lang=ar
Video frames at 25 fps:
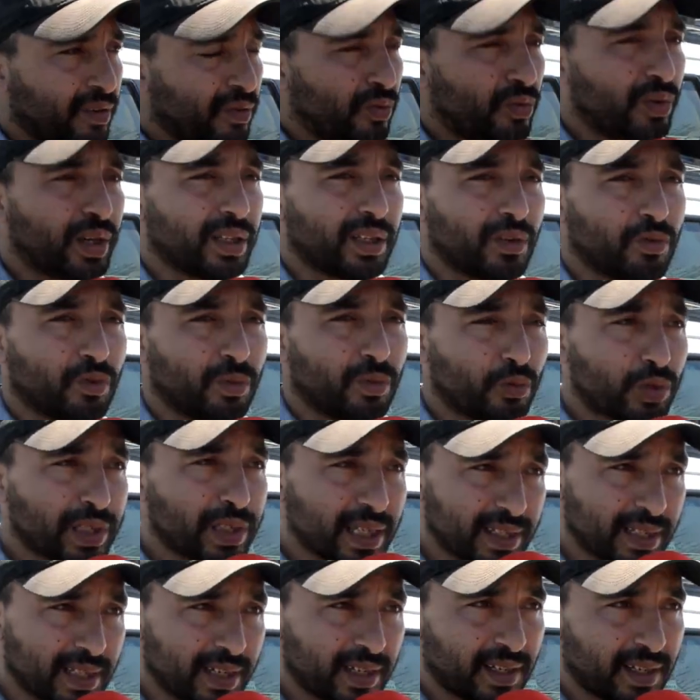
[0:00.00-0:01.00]
وغادي يكون
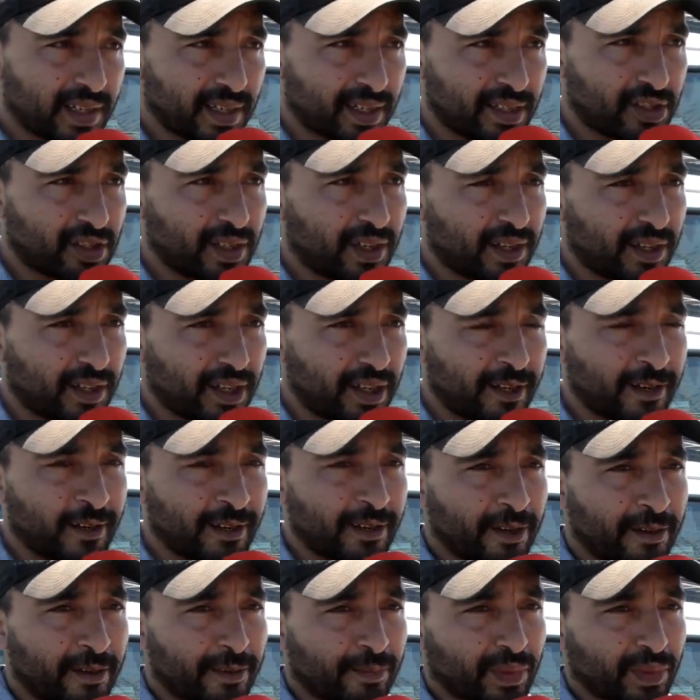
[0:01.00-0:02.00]
مسلسل نضالي ان شاء الله
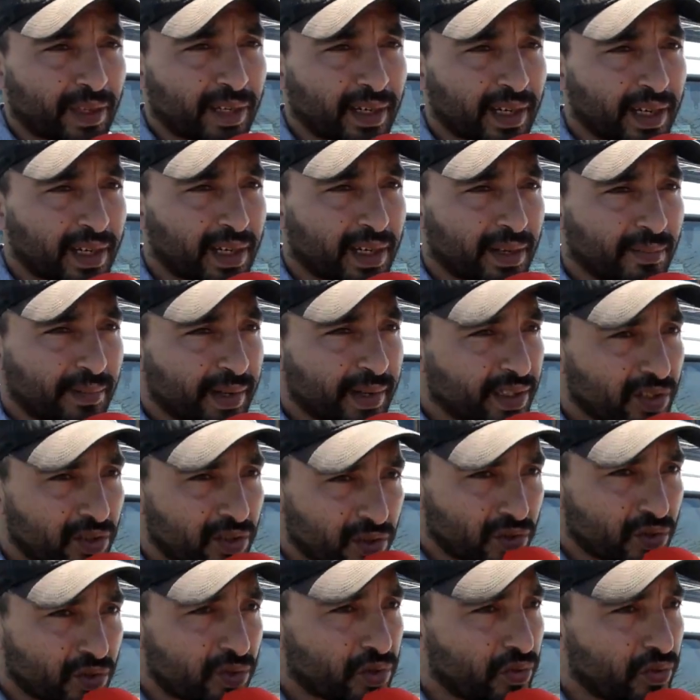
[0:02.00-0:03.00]
لان ما
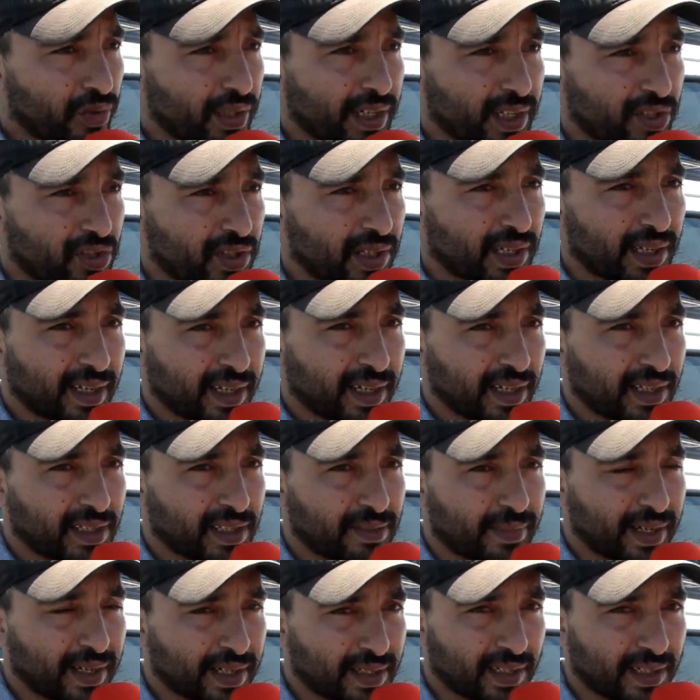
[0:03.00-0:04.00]
غاديش نسكتوا على هذا الشيء اللي
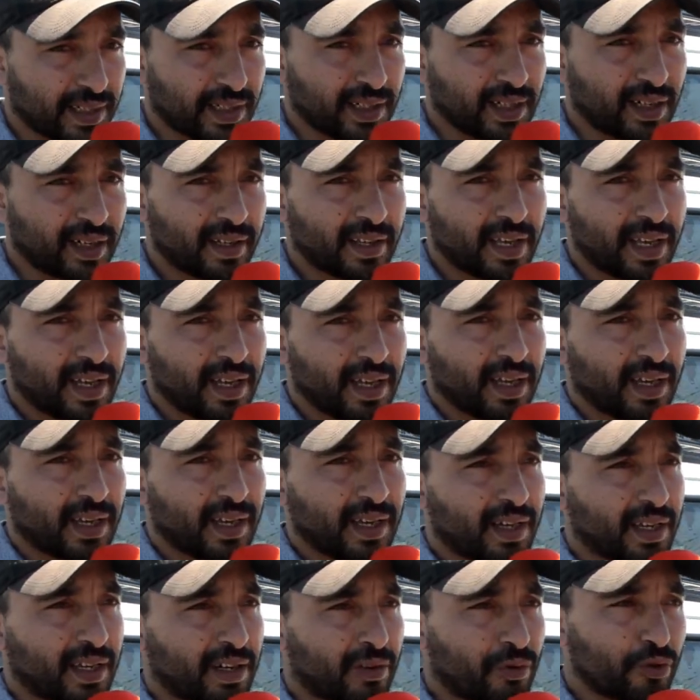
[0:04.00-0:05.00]
كيتمارس علينا
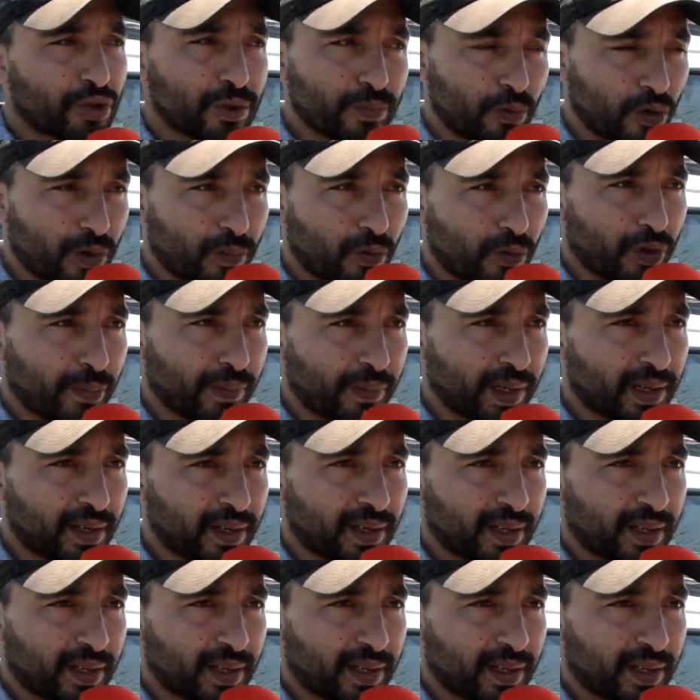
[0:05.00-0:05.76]
الاسبوع المقبل